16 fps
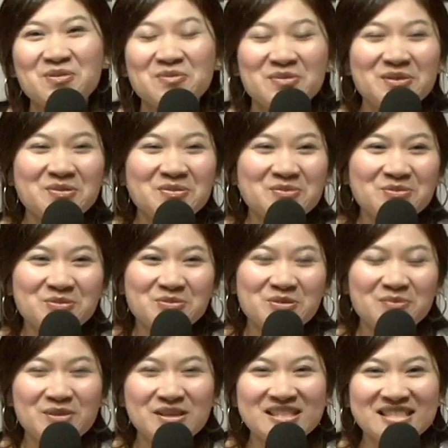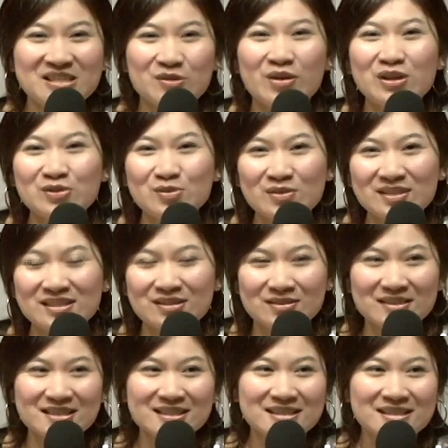我们我们喜欢做这
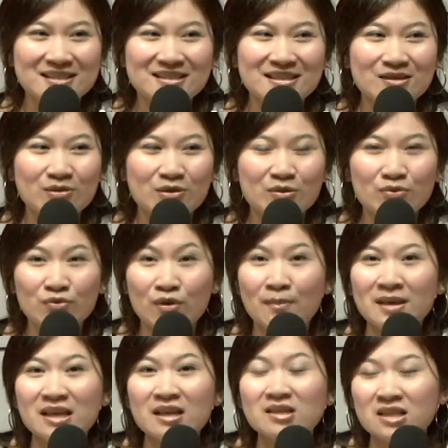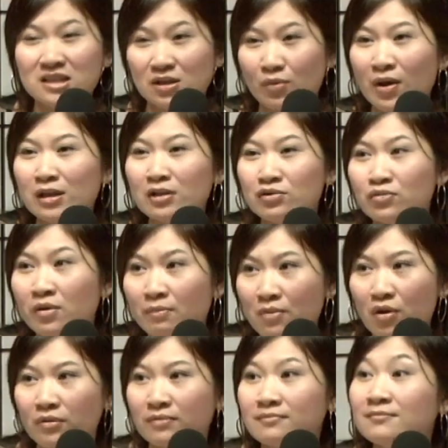种事情，是因为我们喜欢做
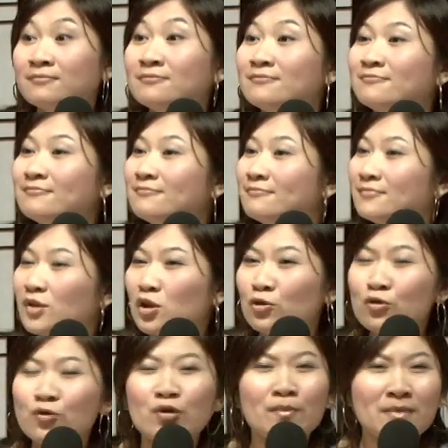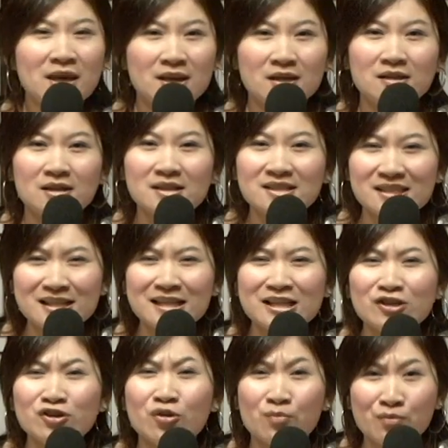梦。如果每个人心
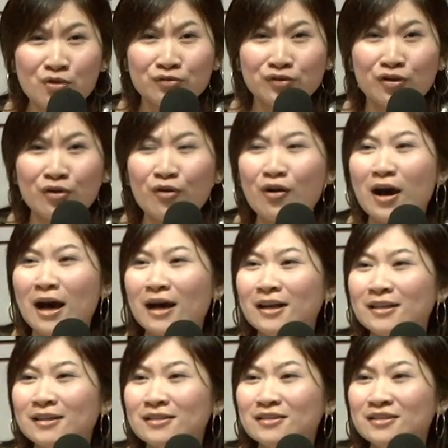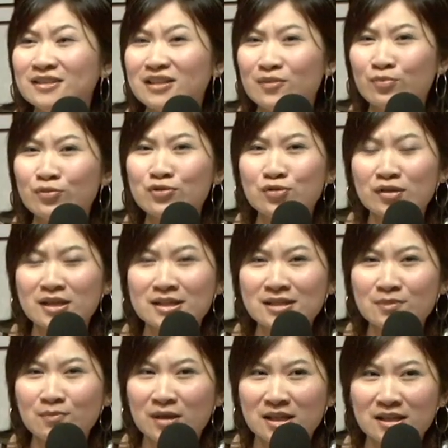里有梦的话，你不觉得
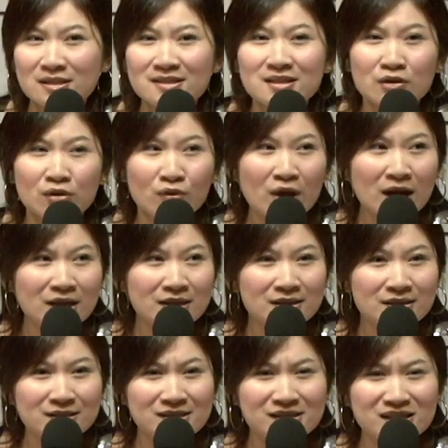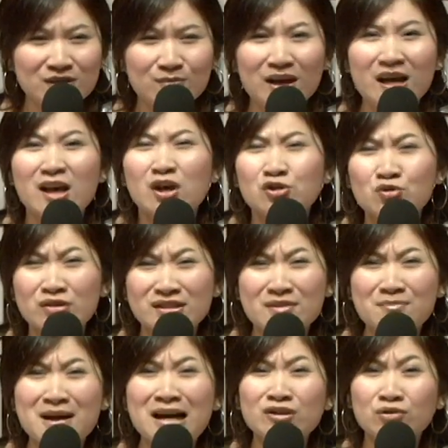这每天是很快乐的事情吗？坐
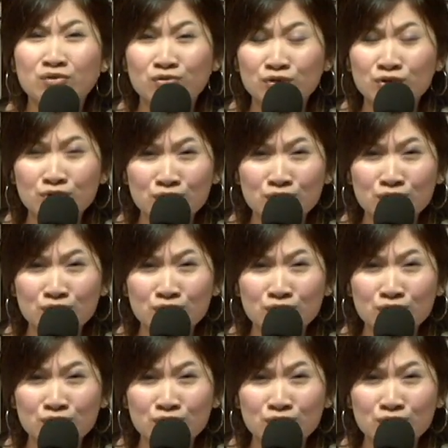着马桶